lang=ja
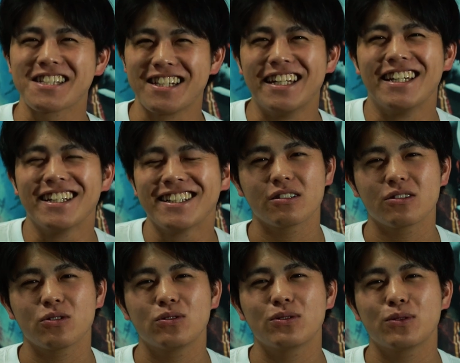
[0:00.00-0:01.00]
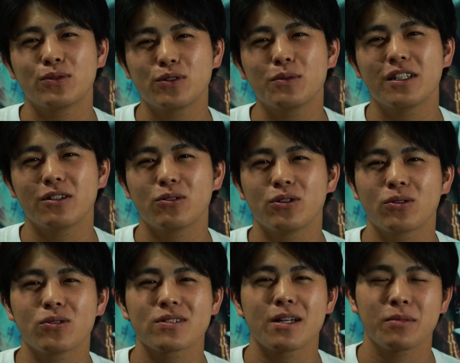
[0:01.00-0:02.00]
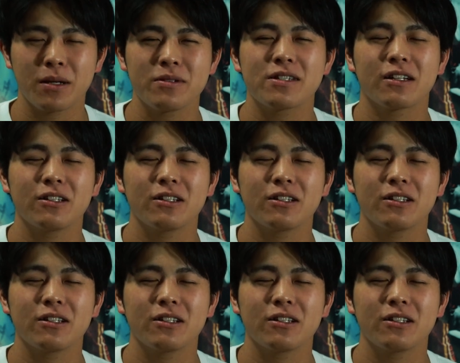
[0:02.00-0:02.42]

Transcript: ねこういうと含めてこう旅行旅先